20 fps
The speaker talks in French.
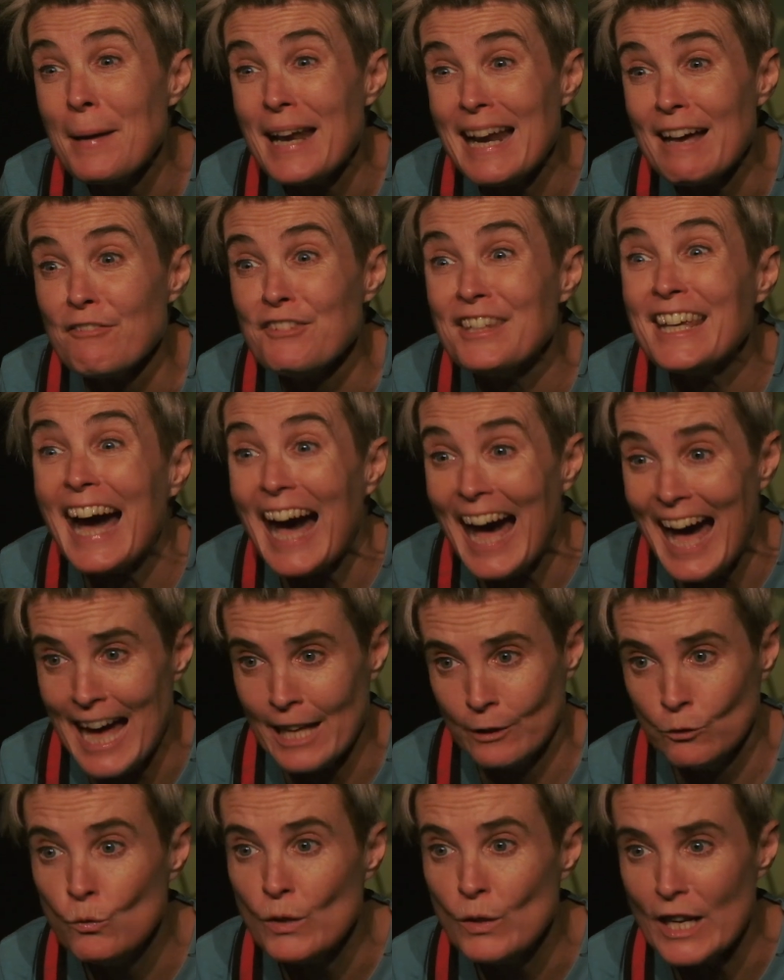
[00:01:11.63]
un bel avenir,
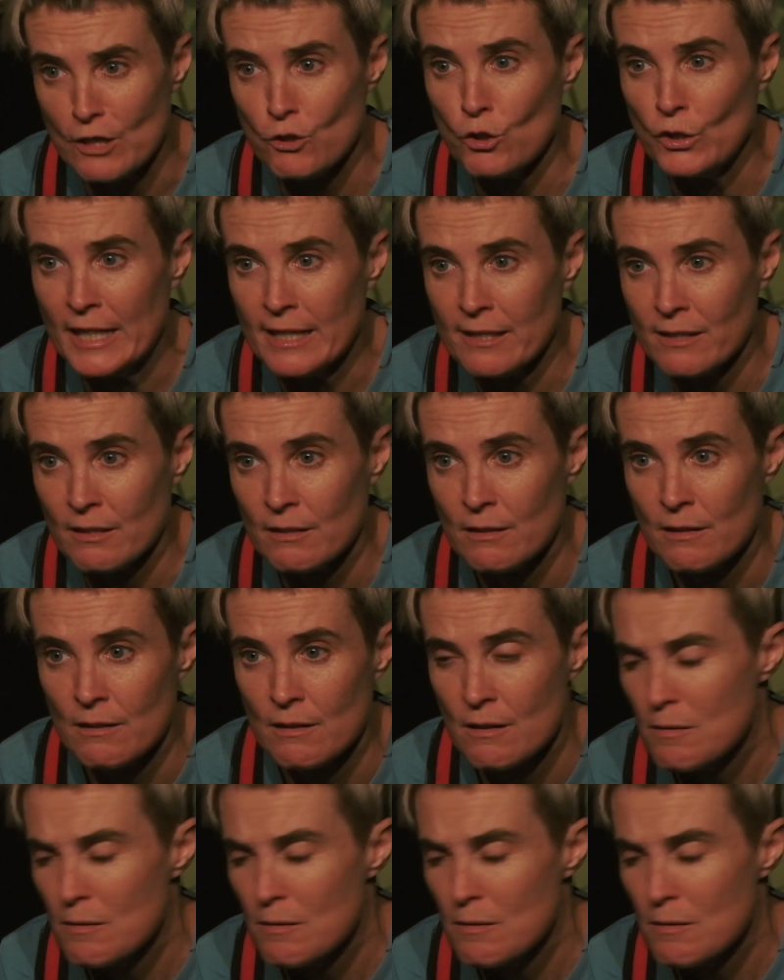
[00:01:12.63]
à nous, la jeunesse.